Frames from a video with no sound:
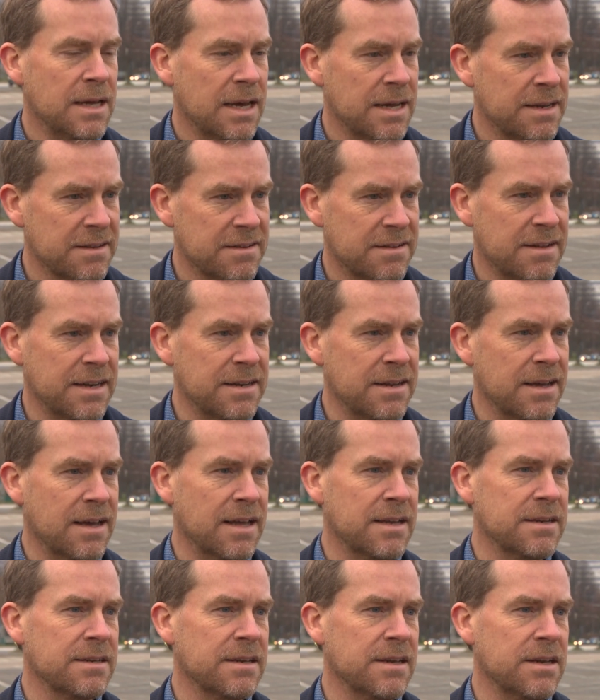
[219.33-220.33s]
an das Land
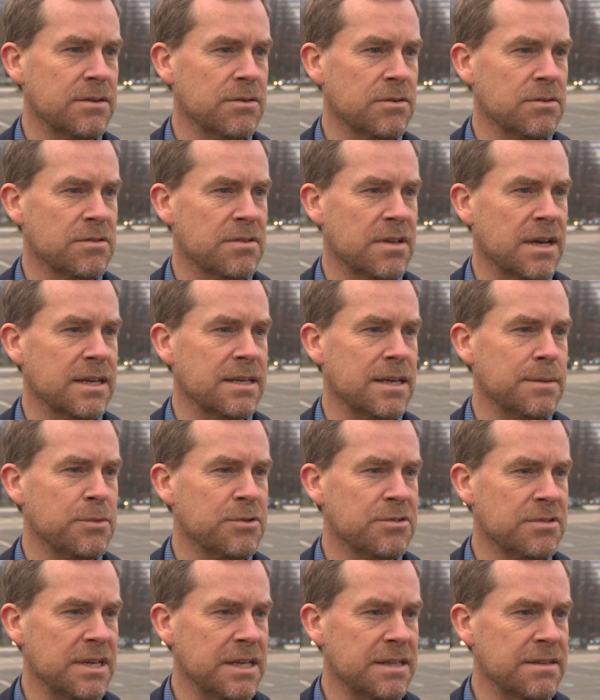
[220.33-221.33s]
herantreten und sagen, ihr
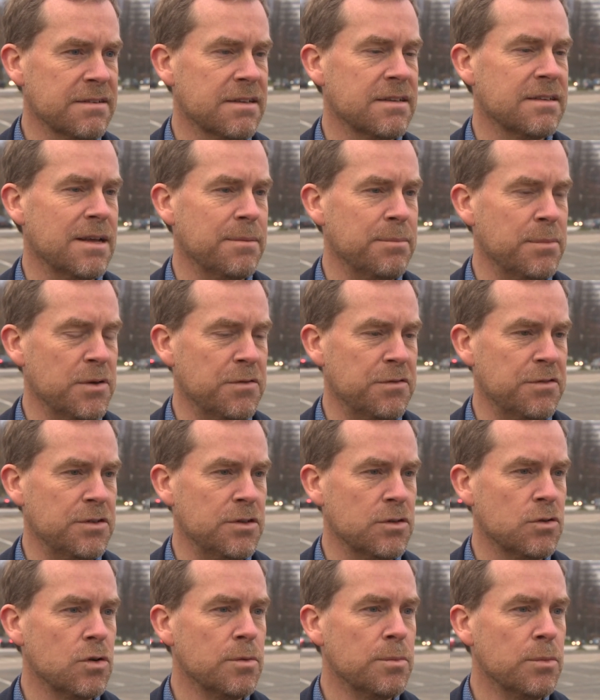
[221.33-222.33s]
müsst insgesamt mehr für
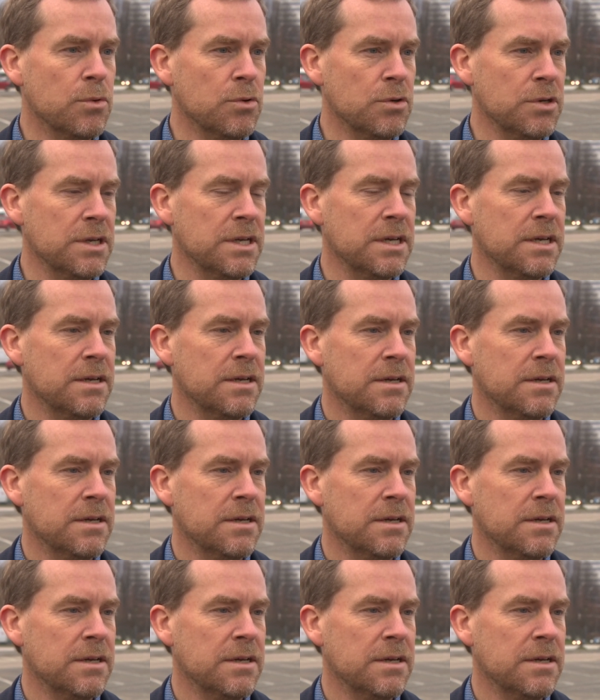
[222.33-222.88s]
die Kommunen